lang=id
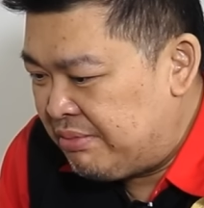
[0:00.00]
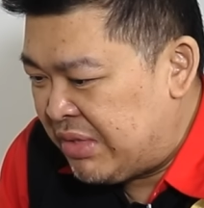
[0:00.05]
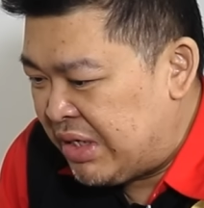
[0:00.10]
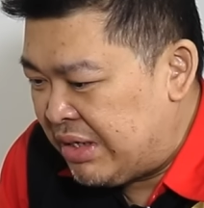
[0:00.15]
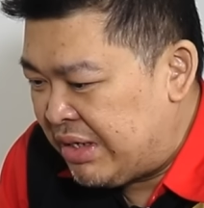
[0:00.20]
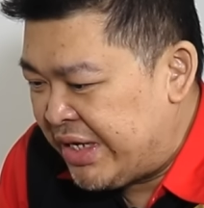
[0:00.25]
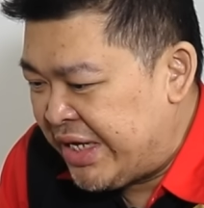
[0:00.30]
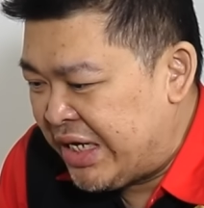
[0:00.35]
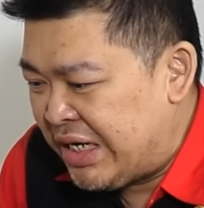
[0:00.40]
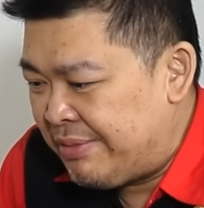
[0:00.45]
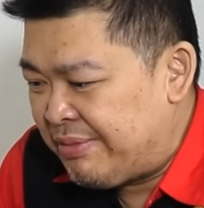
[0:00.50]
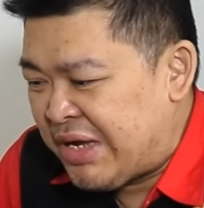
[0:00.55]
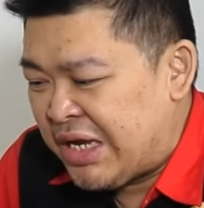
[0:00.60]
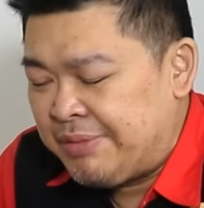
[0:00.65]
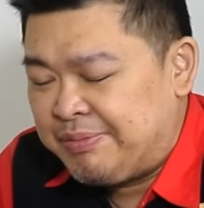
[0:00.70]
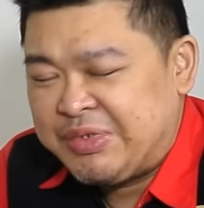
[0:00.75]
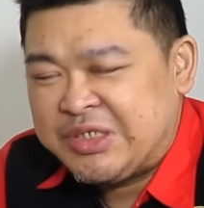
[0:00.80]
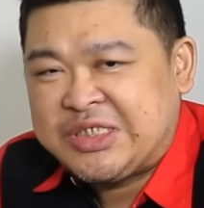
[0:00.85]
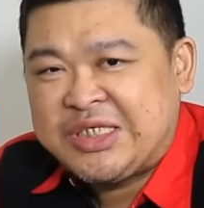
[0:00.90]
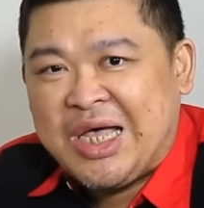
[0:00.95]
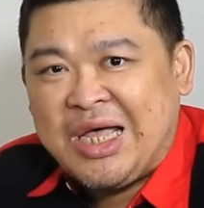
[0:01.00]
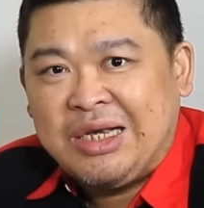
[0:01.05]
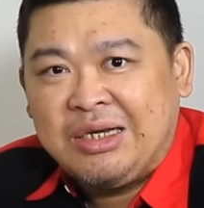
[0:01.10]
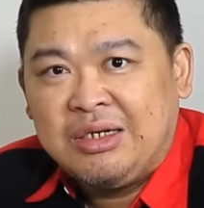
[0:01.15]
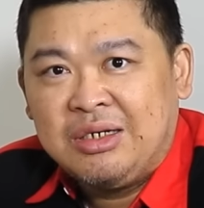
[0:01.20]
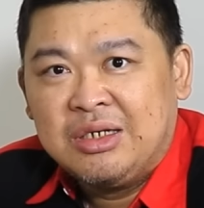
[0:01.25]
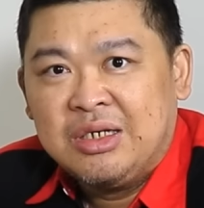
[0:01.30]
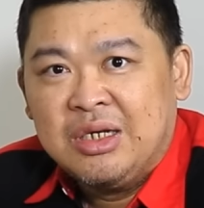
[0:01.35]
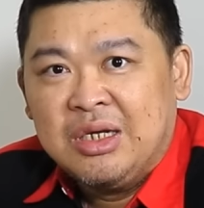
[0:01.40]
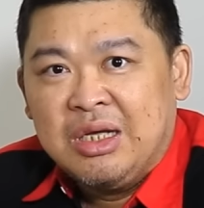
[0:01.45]
mengirimkan
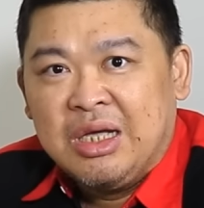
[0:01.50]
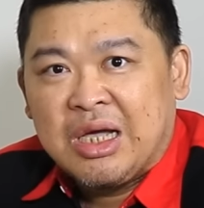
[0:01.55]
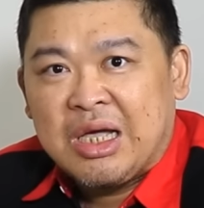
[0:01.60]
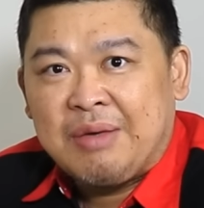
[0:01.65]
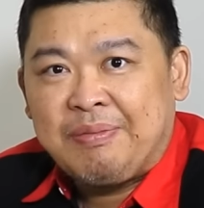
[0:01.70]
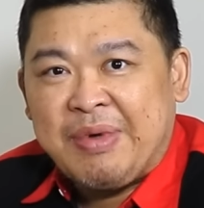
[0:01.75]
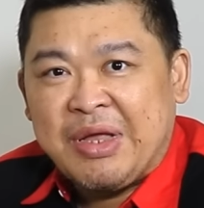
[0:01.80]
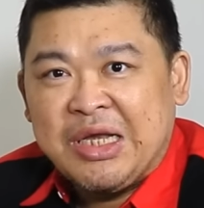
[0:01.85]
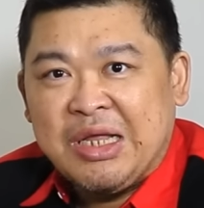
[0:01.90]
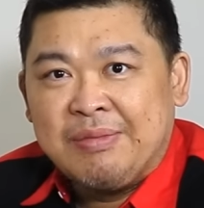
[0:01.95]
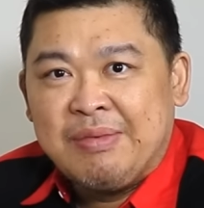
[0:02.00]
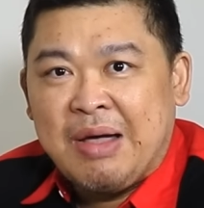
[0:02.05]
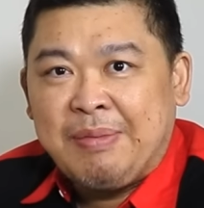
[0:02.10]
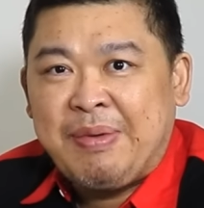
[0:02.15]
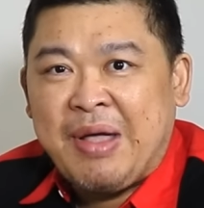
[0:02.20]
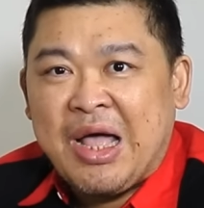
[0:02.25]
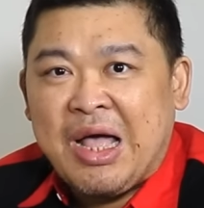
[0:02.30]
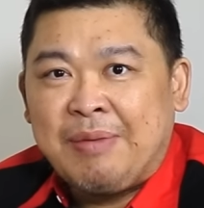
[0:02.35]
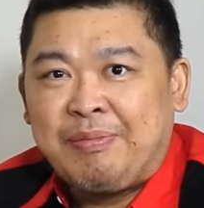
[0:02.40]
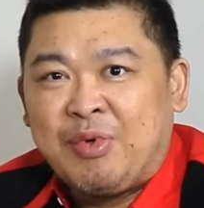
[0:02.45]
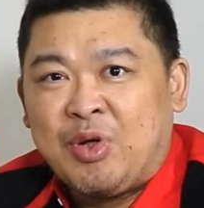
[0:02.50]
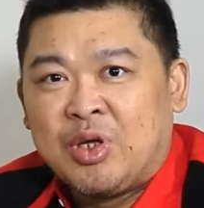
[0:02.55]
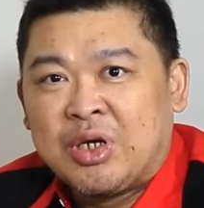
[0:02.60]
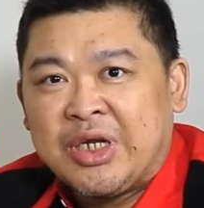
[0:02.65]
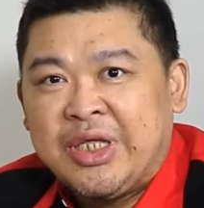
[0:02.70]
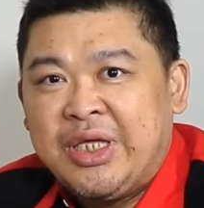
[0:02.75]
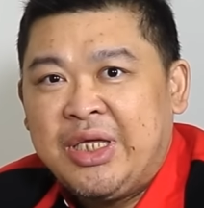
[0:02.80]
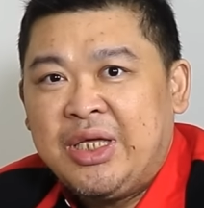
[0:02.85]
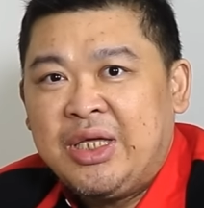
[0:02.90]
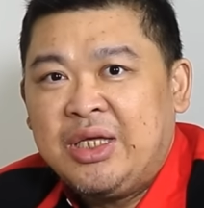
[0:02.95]
pesan kepada Bapak
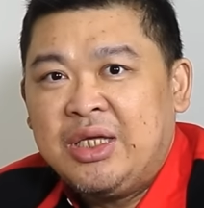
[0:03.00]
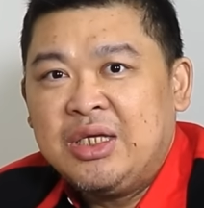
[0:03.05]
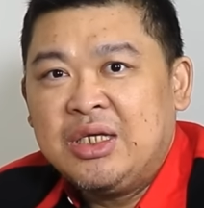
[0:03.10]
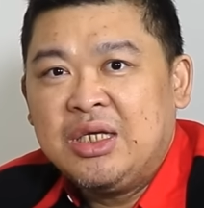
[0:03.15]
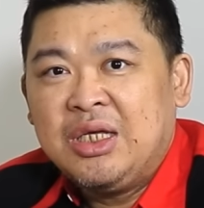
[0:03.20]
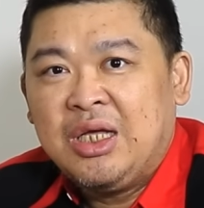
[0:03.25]
Kapolri